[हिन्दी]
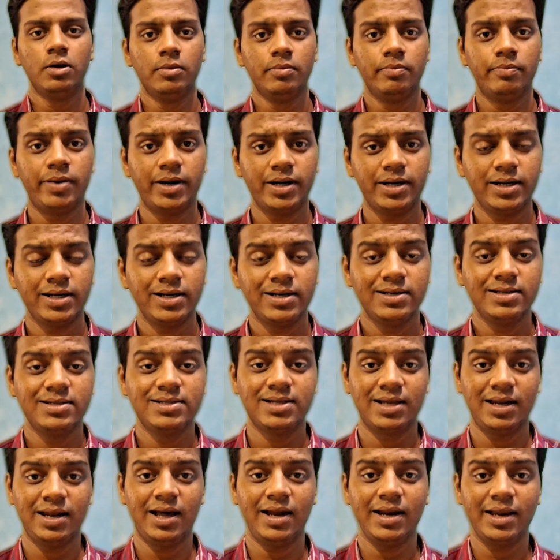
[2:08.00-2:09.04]
बट
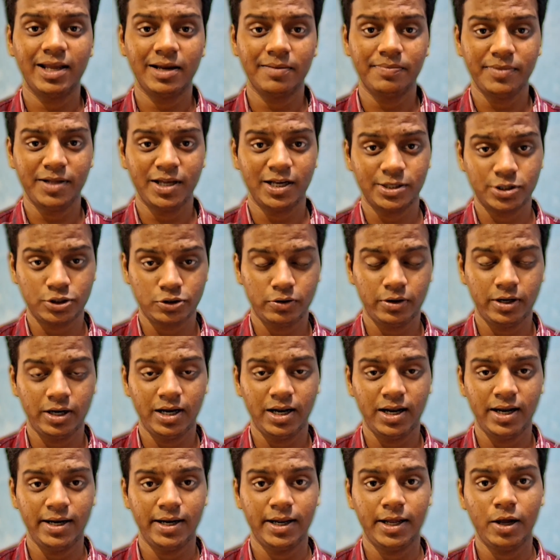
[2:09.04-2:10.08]
सलार की अपनी एक स्टोरी
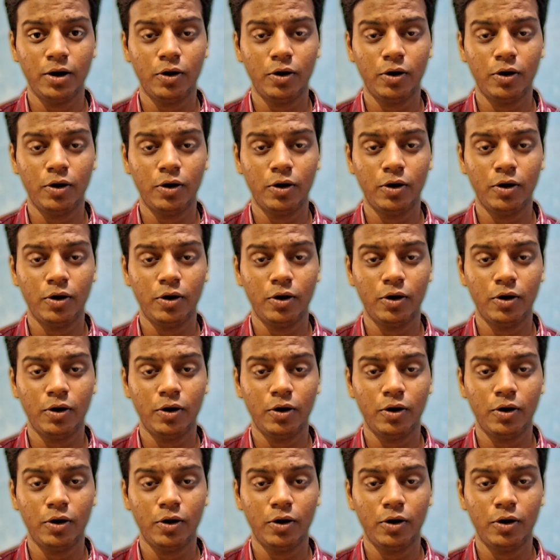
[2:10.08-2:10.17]
लाइन है